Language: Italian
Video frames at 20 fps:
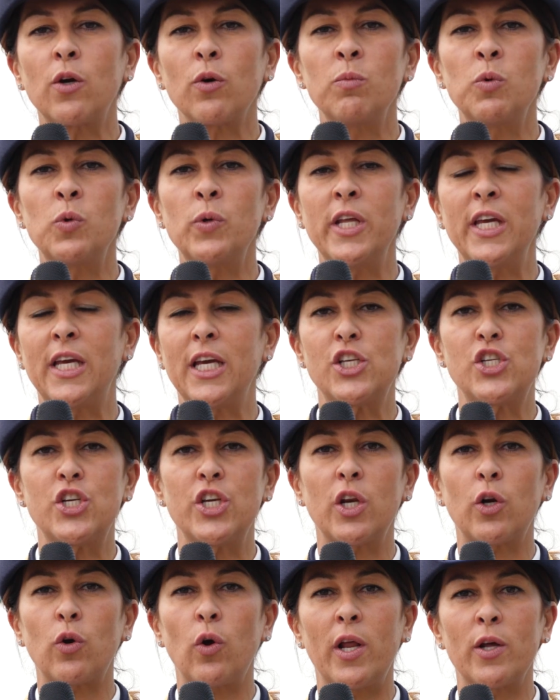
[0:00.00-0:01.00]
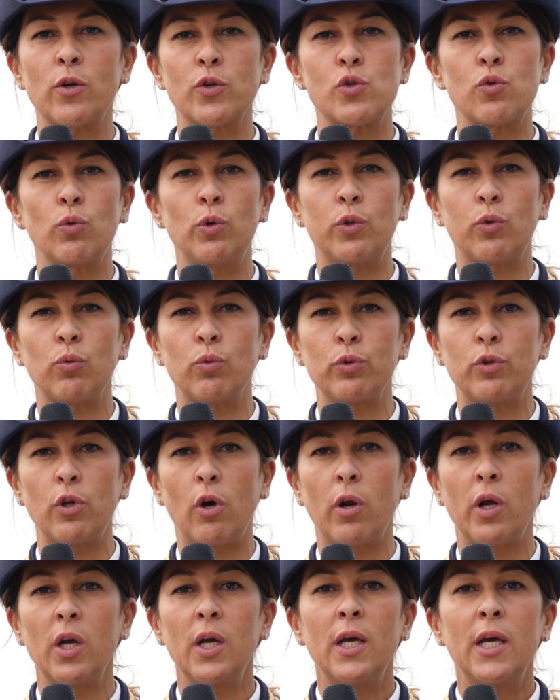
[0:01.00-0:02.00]
comuni che circolano sul
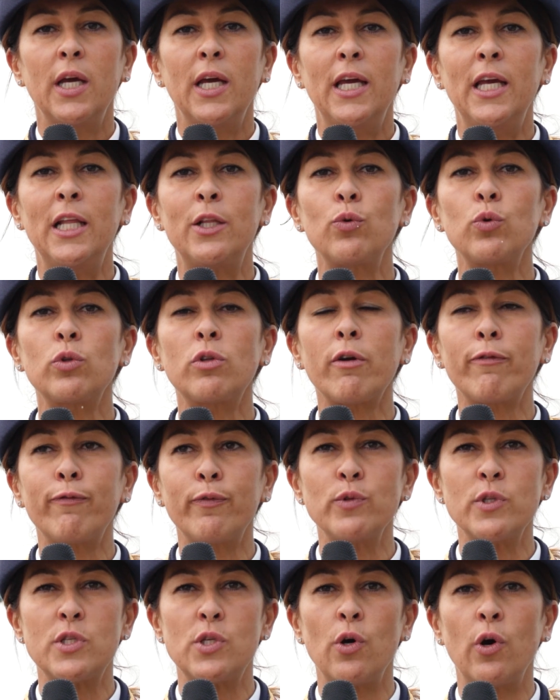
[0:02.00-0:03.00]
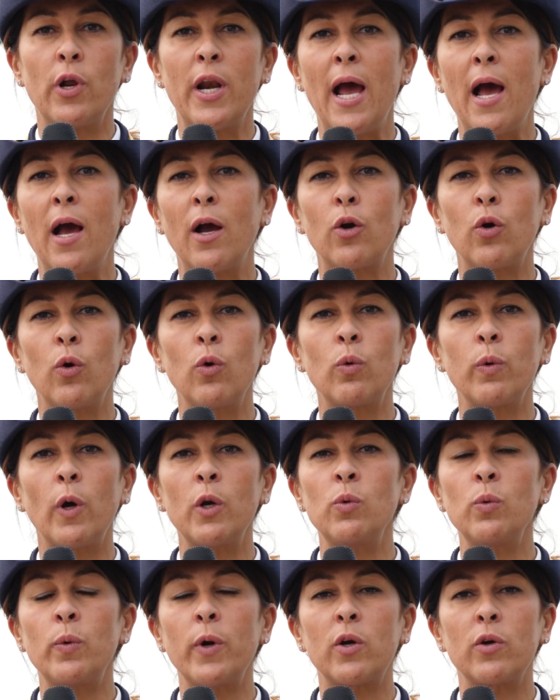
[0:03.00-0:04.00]
tutor. Il tutor funziona con
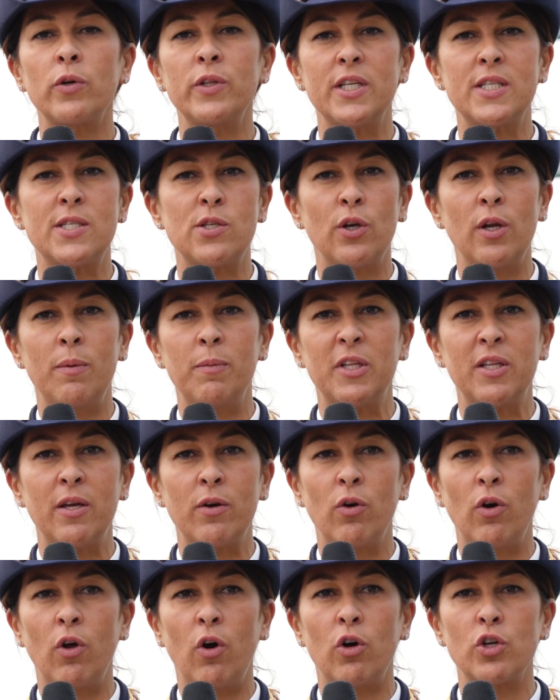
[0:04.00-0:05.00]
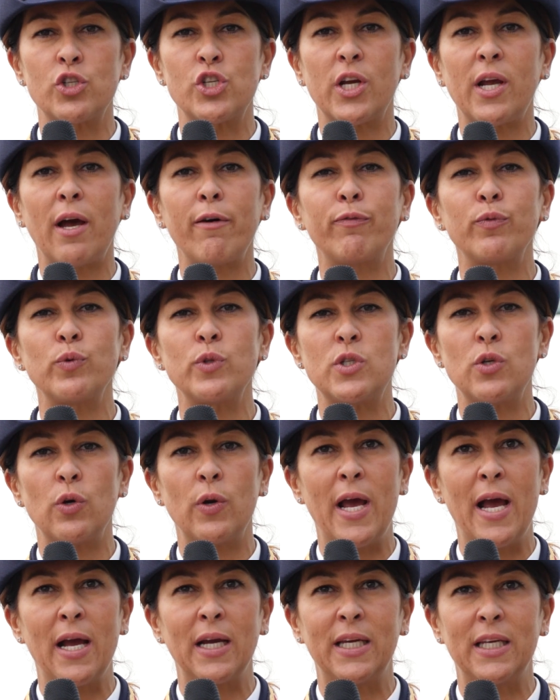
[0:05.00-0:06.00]
qualunque condizione meteorologica,
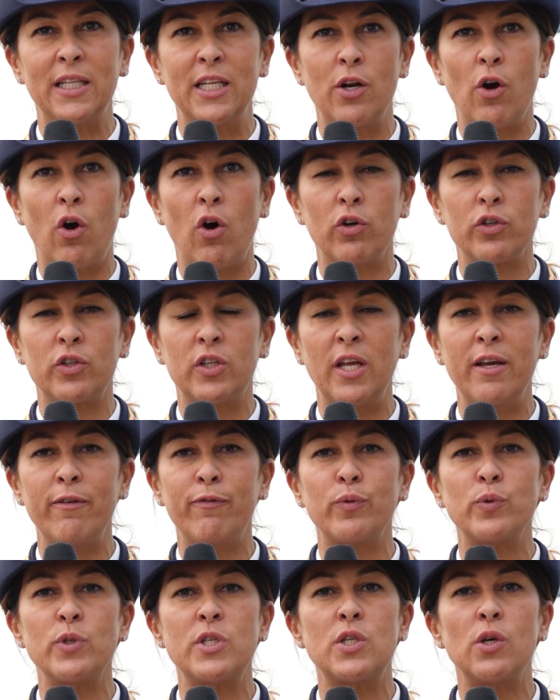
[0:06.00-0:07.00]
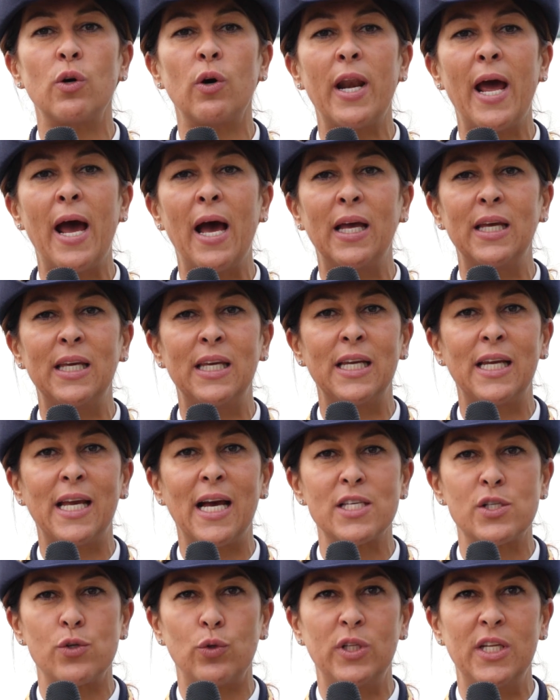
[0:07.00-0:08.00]
funziona anche di notte, funziona in
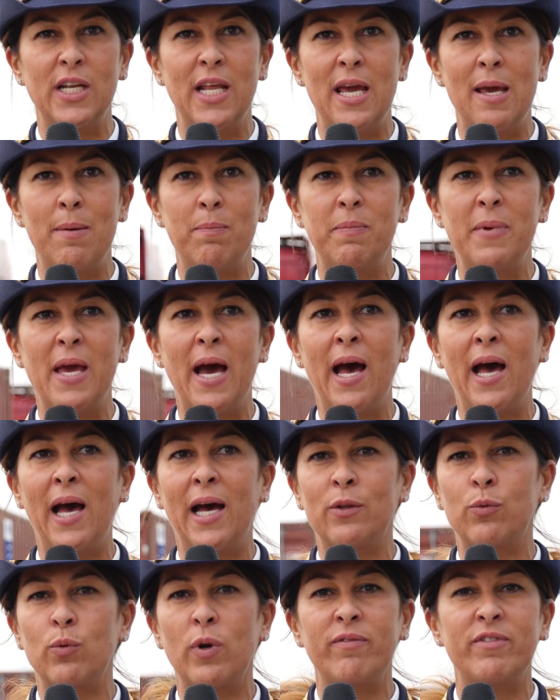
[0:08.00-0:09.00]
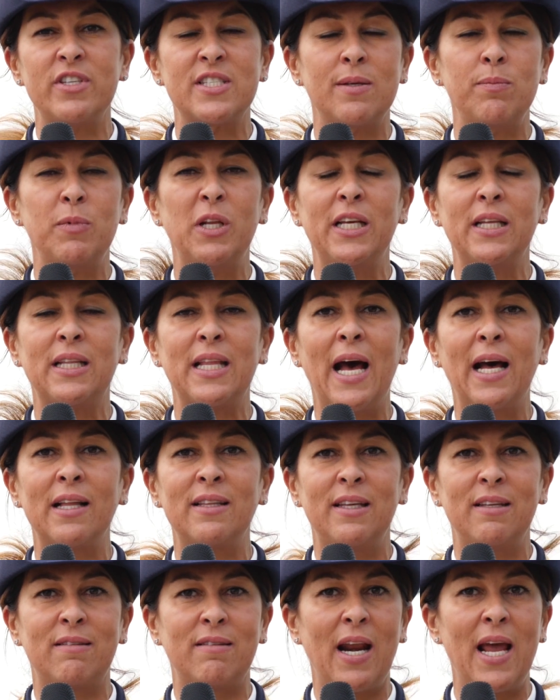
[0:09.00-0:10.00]
caso di nebbia ad una visibilità
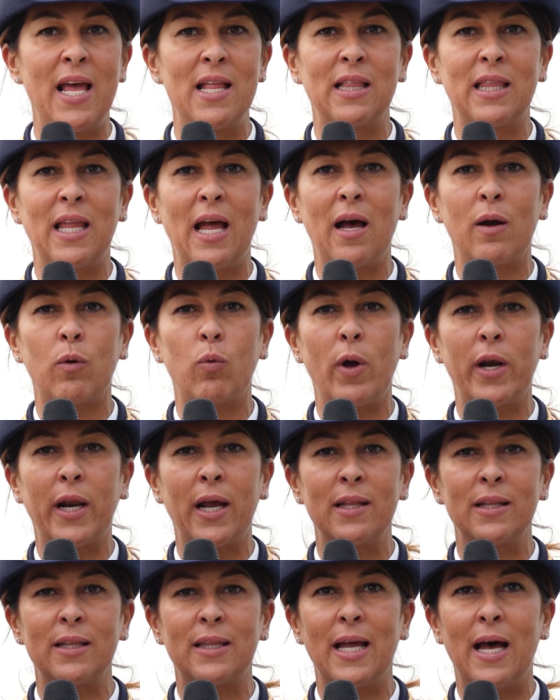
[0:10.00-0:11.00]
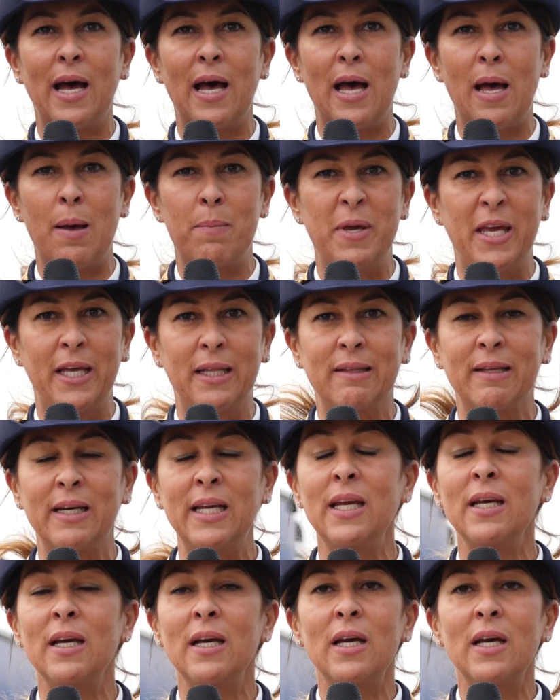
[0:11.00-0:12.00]
di 30-40 metri.